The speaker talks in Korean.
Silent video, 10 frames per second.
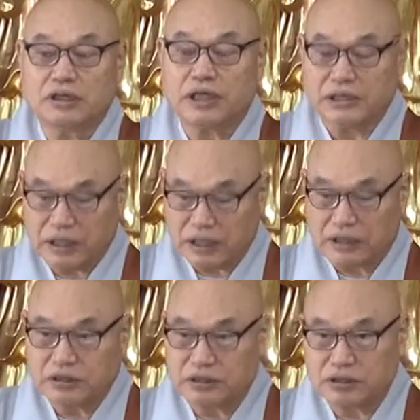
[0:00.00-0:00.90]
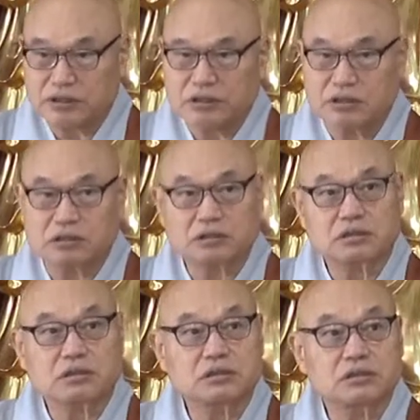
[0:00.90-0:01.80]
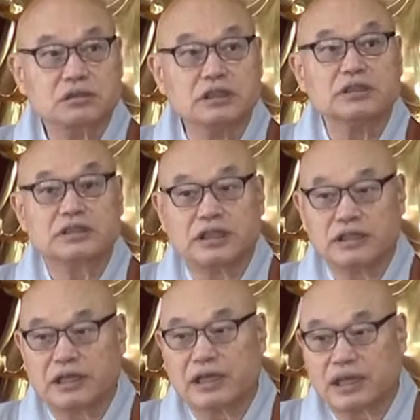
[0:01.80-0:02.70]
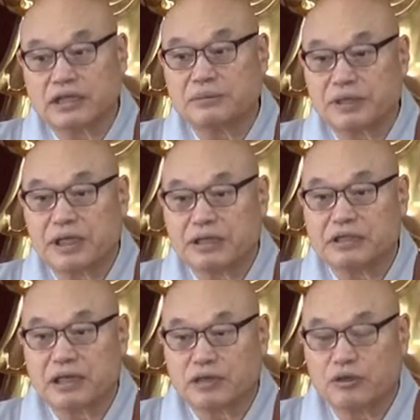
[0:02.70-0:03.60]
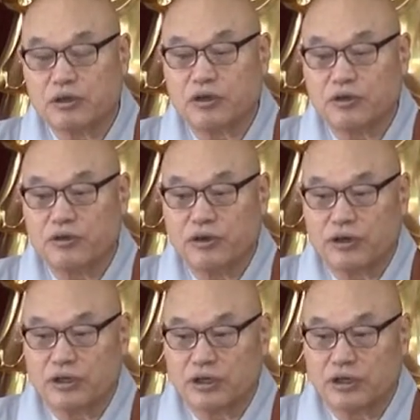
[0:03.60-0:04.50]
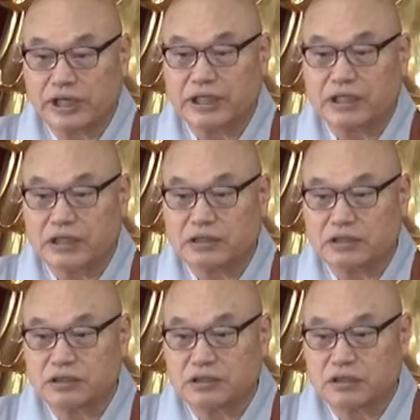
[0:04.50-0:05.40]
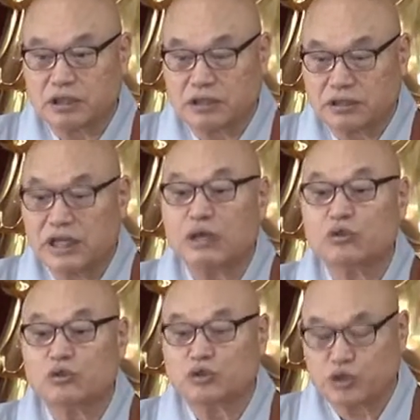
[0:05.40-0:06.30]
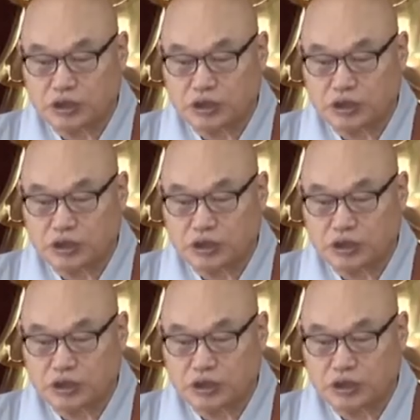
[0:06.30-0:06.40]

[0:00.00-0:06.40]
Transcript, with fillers: 옛날에 그 일제 때까지만 하더라도 어 옛날 그 상궁